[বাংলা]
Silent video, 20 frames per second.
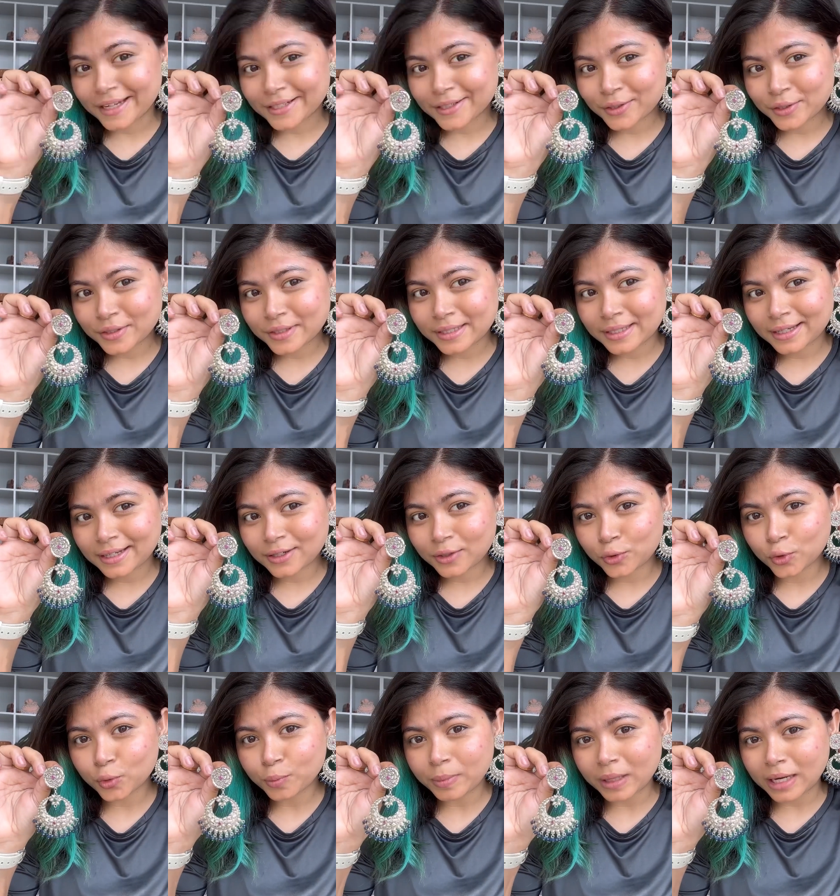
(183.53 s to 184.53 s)
এটা হচ্ছে
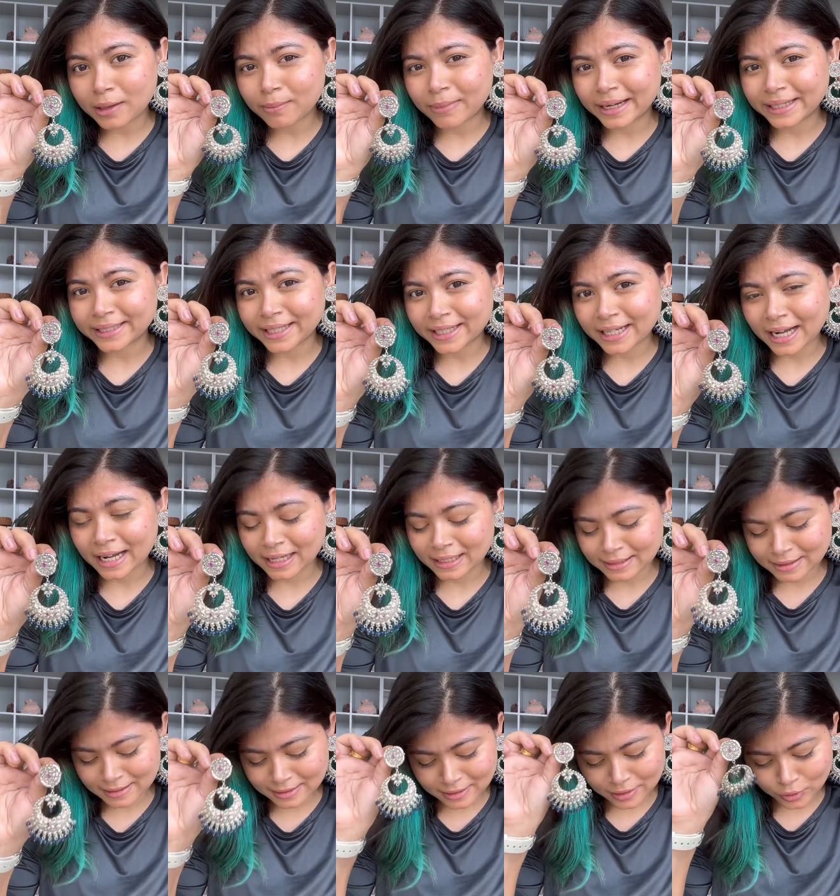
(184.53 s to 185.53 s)
রূপা বাই দা
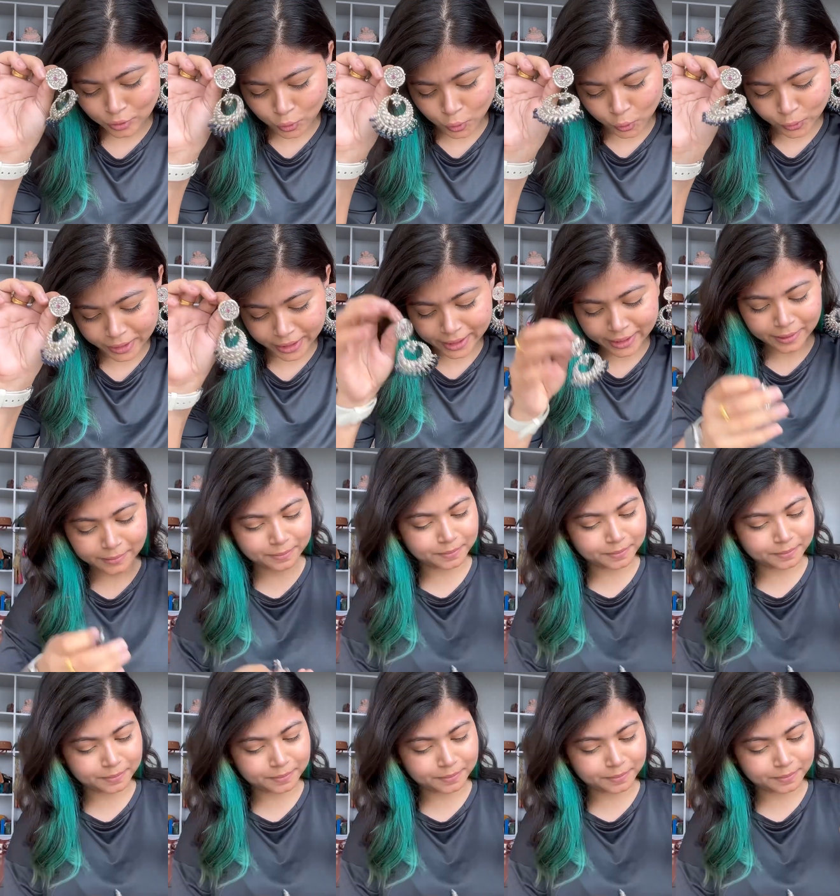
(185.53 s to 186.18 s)
খামস ওদের